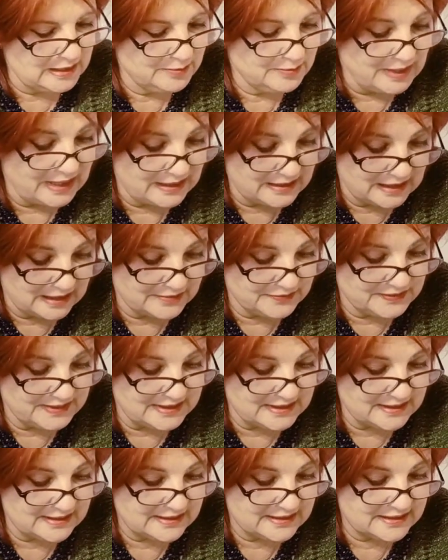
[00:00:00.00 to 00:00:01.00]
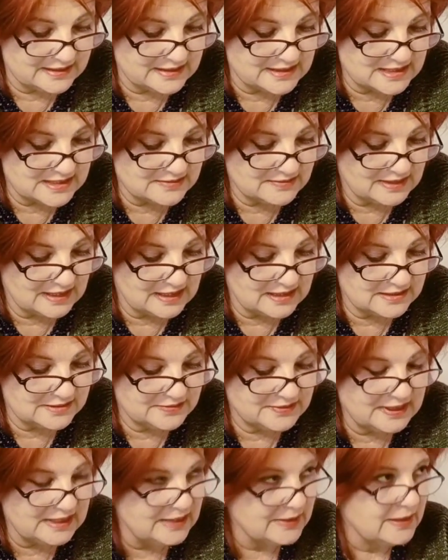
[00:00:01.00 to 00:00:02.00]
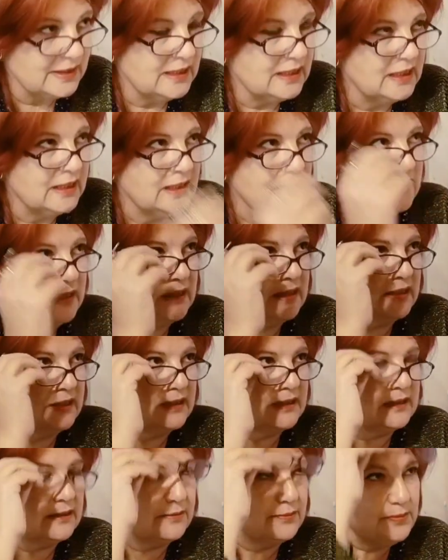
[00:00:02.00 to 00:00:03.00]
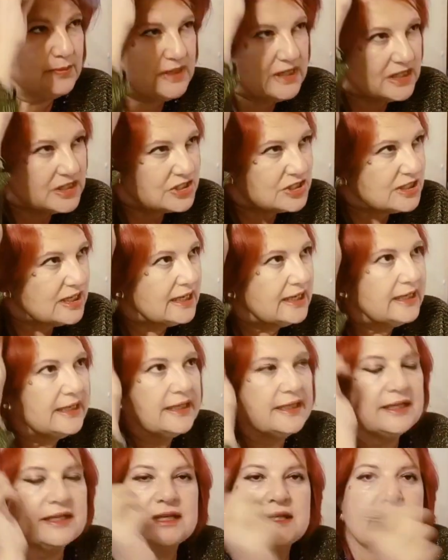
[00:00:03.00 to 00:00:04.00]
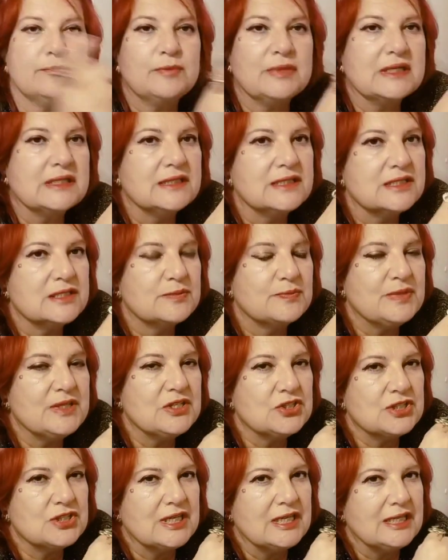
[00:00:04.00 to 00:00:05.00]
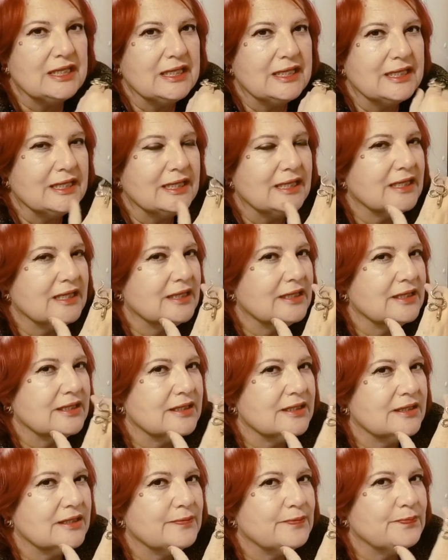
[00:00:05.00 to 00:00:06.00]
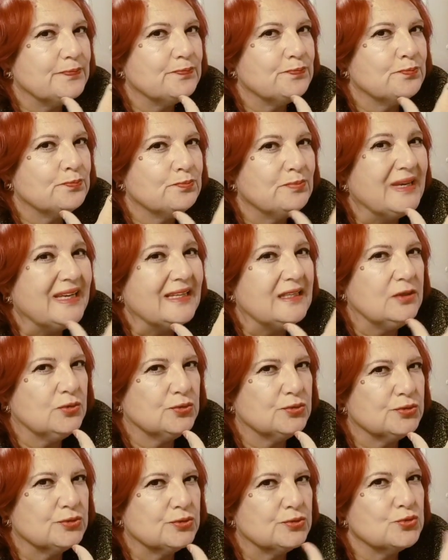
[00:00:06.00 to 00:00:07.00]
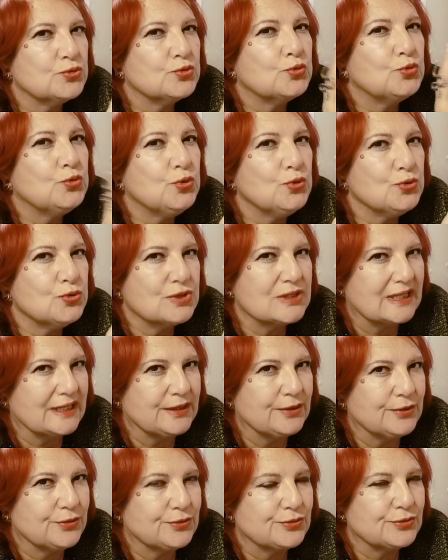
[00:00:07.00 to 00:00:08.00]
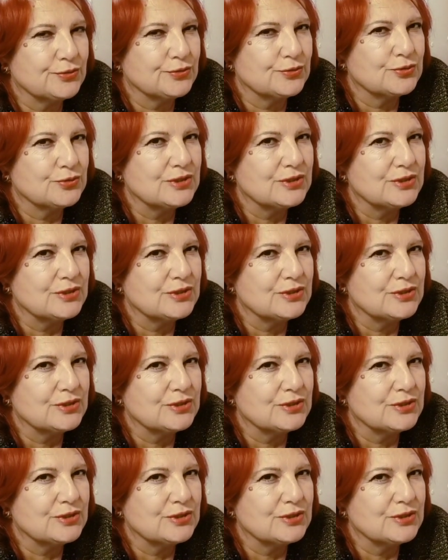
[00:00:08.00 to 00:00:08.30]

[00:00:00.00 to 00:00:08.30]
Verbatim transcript: Parlak fikirleriniz var ve bir şeyleri bakınız bir şeyleri bekliyorsunuz. Gün sayıyorsunuz.